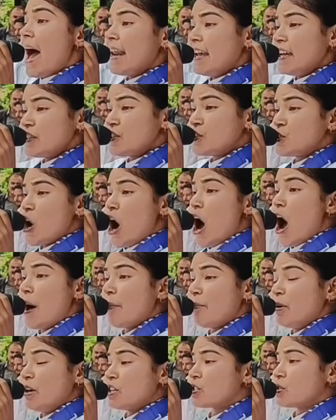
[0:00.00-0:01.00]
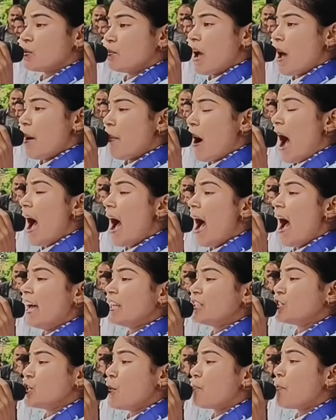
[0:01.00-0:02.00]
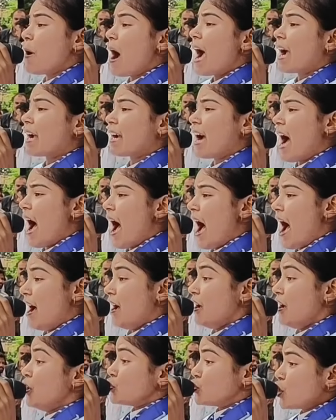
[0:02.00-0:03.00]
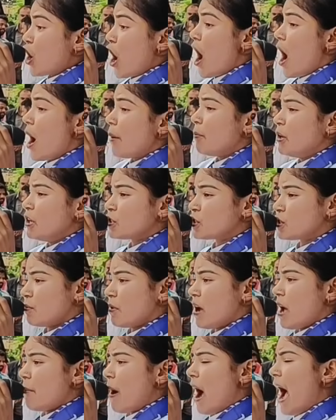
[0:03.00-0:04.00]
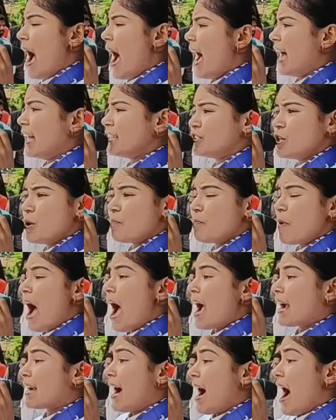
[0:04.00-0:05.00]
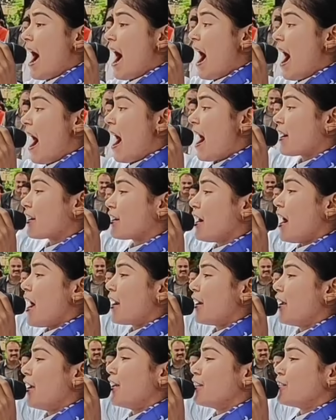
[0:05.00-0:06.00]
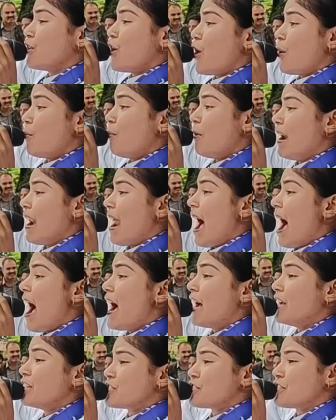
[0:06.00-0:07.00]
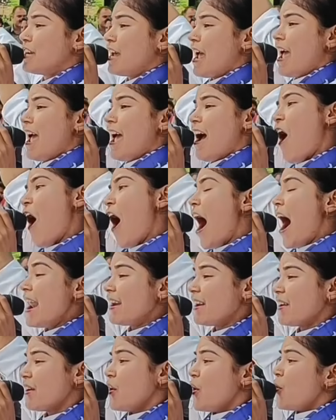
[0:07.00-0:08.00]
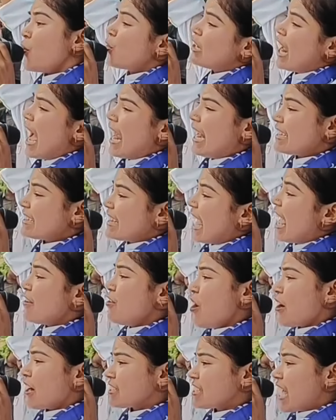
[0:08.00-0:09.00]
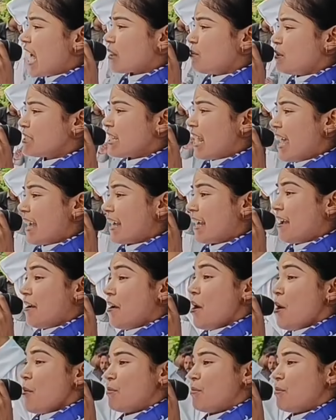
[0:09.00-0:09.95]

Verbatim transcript: अरे चौबीस में भाजपा का चौबीस में भाजपा का करे दो ब्लास्ट है और उठा ले तालियों के साथ में चलेंगे